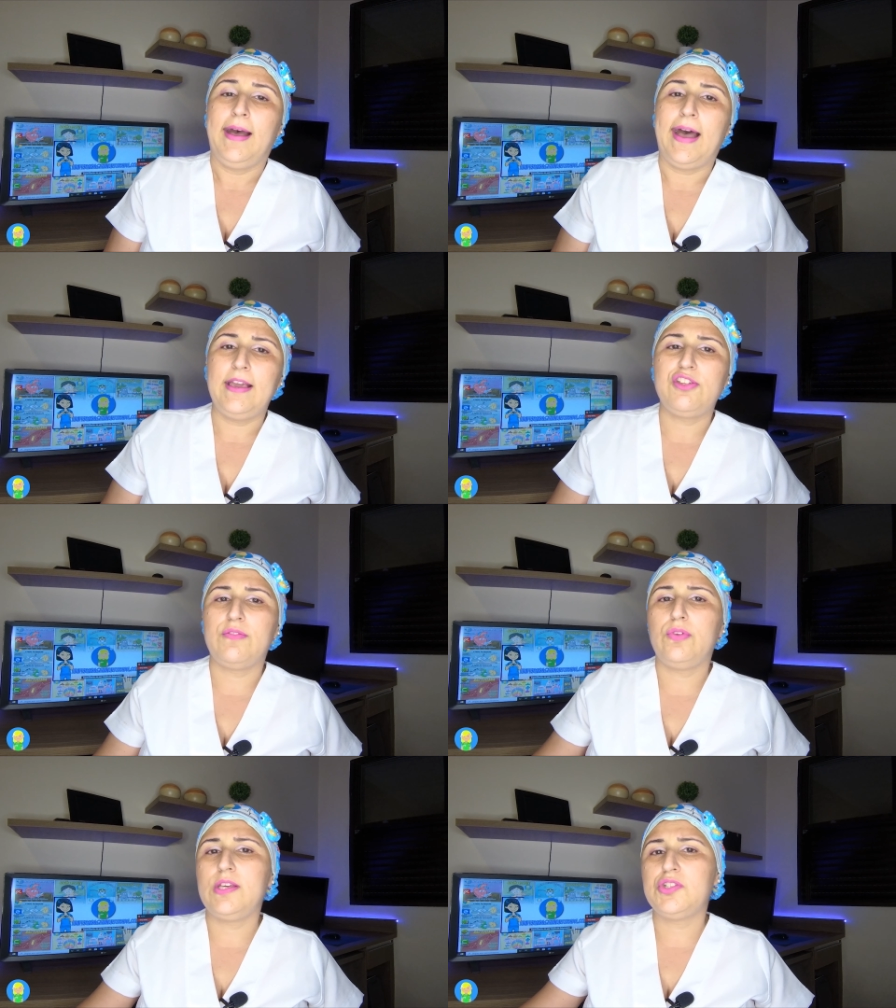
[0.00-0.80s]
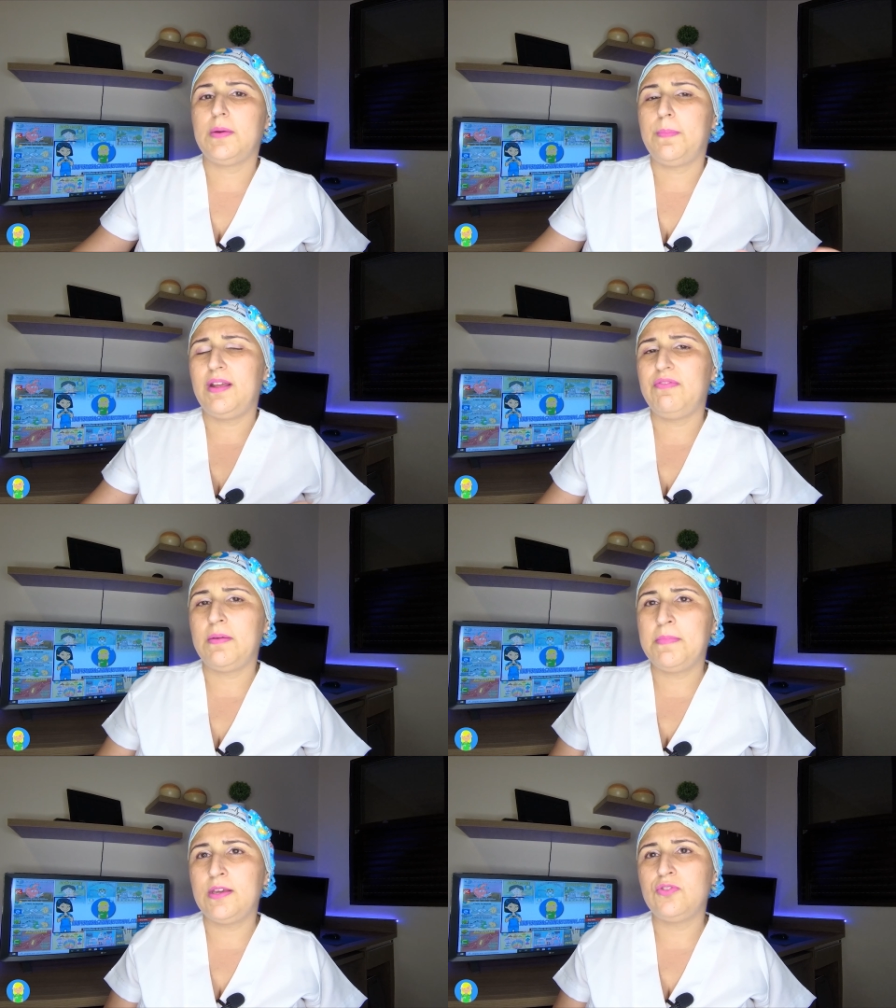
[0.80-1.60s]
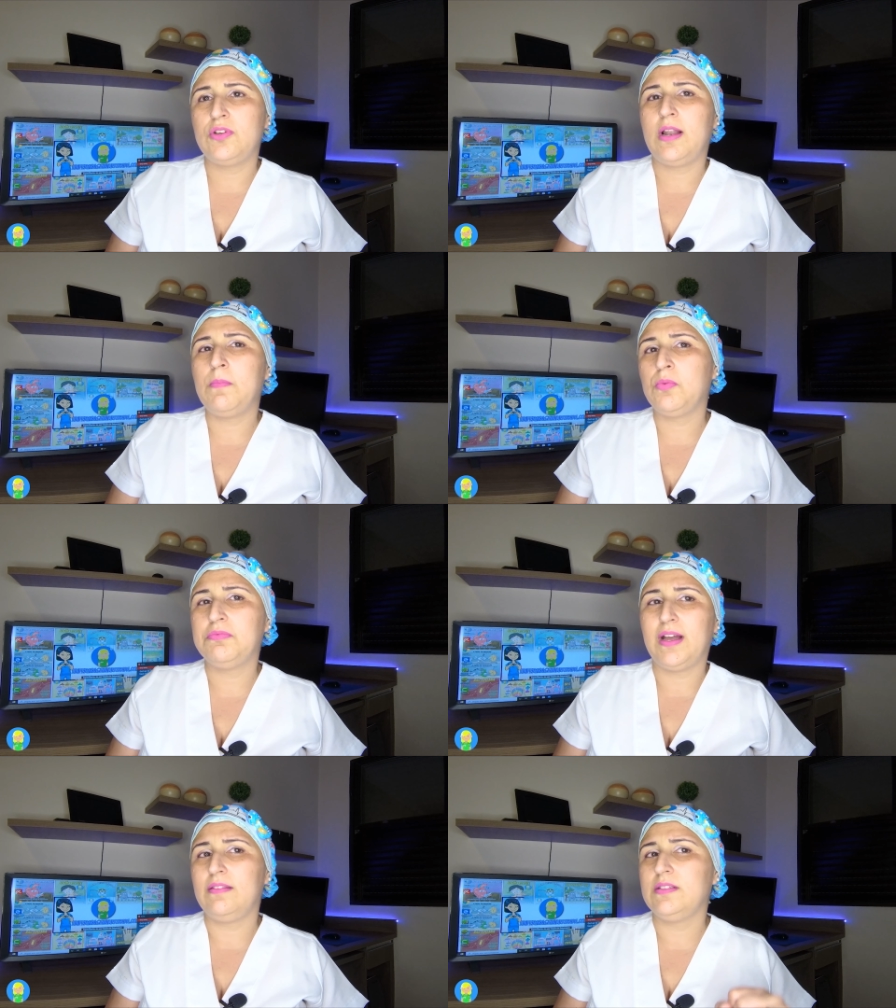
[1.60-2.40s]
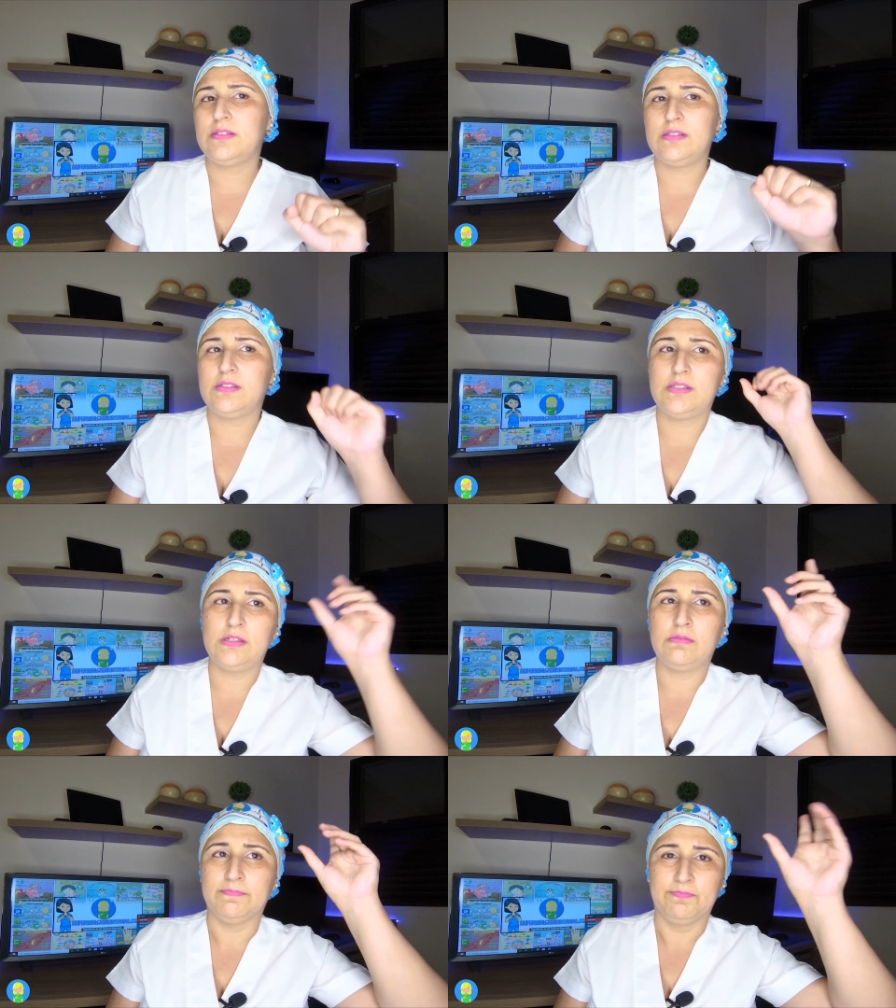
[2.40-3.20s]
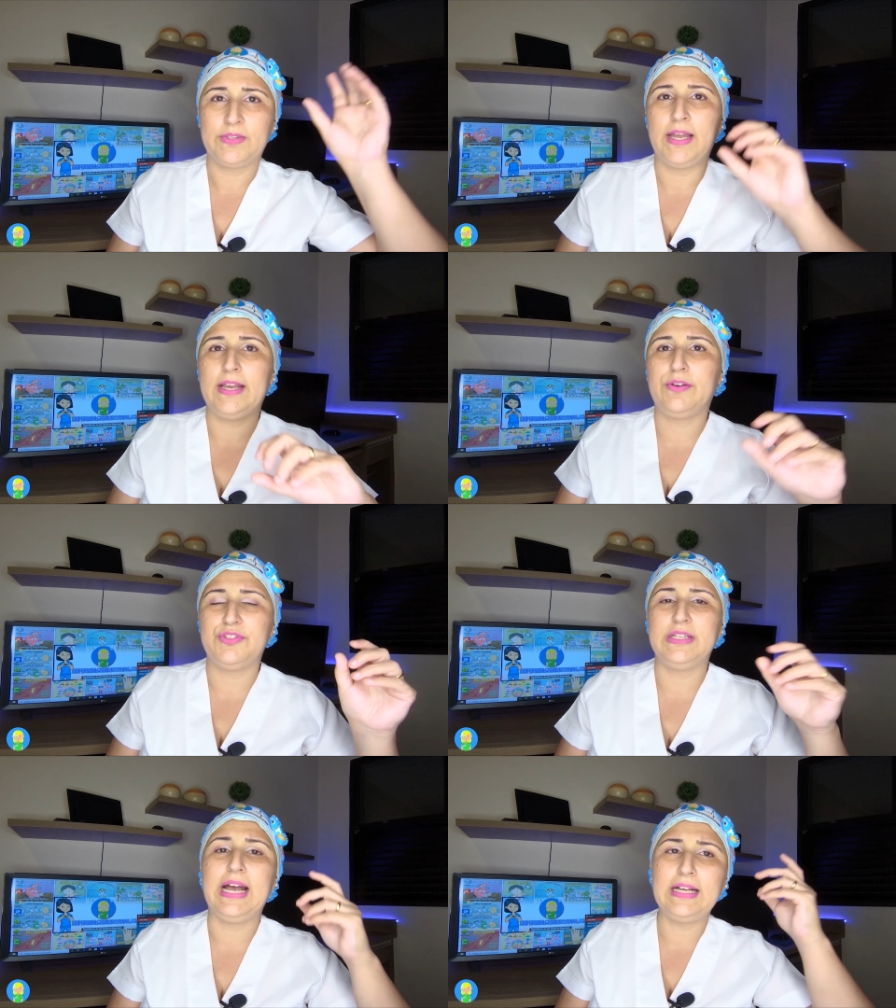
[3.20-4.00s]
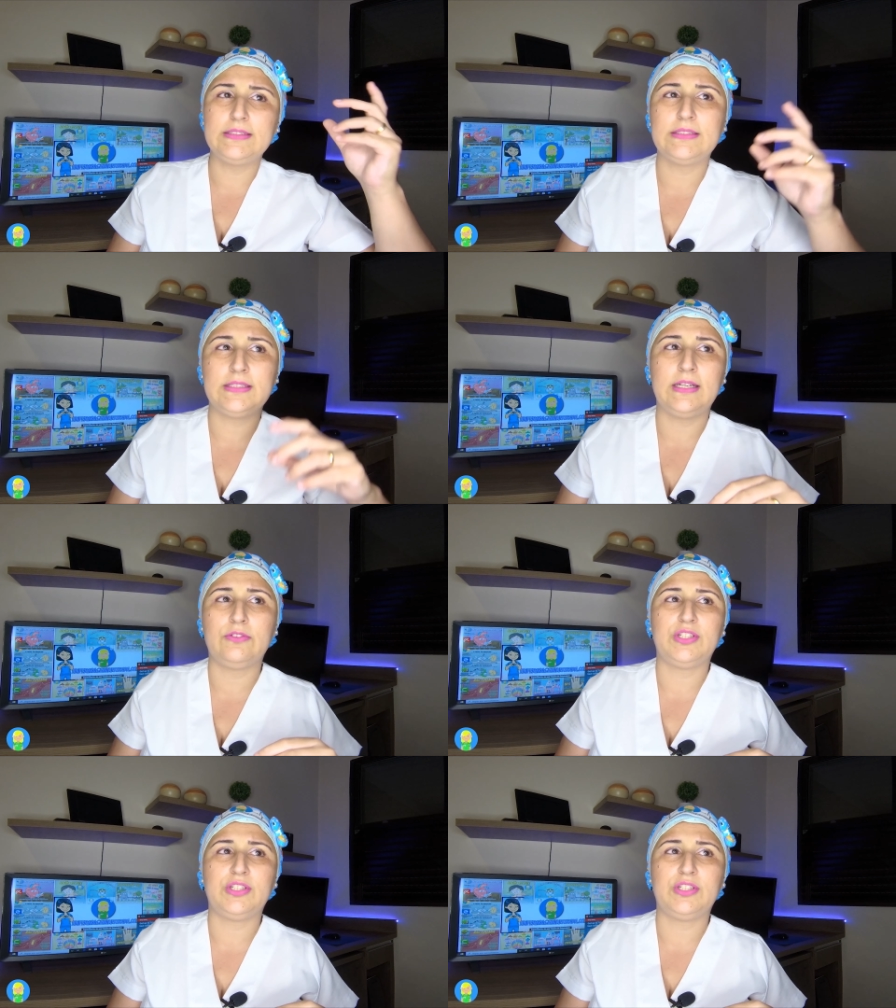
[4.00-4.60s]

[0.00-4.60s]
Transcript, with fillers: Aí já vou deixar previamente lá montada a extensão da régua de gases, né?